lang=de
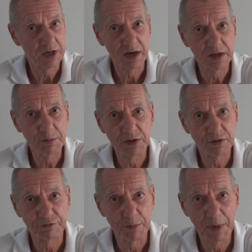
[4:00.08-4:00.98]
gar nicht mehr
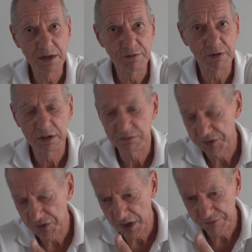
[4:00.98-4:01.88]
zu vermeiden wäre,
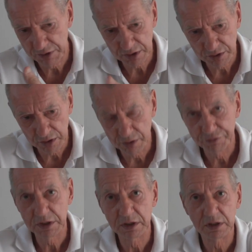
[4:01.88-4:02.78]
weil sie einfach
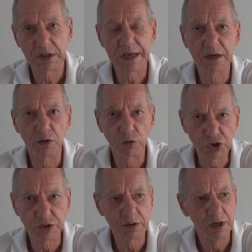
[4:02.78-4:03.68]
auf ihr Gegner
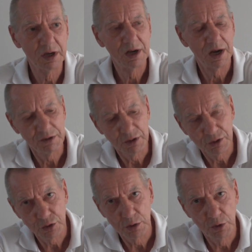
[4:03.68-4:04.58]
rutschen, einfach
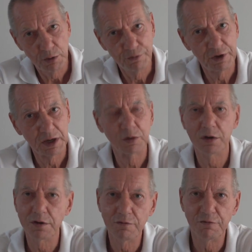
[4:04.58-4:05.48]
noch drumherum fahren
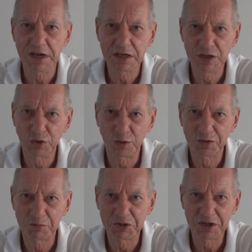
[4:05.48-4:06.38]
können, wenn die
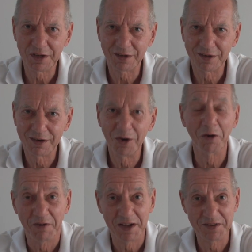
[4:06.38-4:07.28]
Chance besteht.
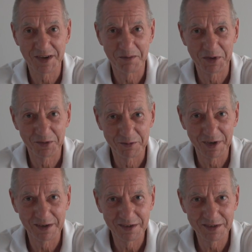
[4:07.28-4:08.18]
Und wenn es dann mal
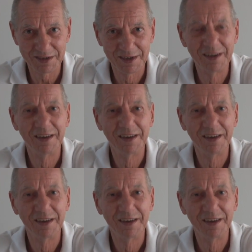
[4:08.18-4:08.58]
soweit ist,